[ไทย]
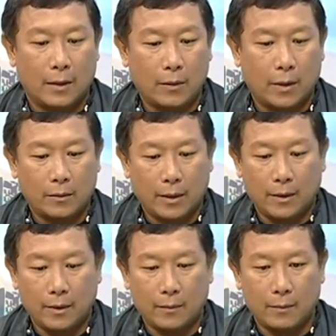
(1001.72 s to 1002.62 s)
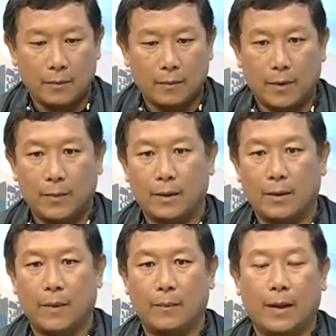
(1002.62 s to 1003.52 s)
ชาวเขาที่ไม่มี
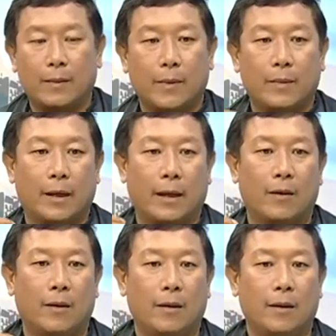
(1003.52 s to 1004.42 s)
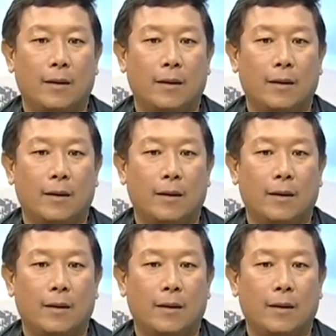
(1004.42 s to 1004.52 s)
ทะเบียนบ้านไม่มีอะไรก็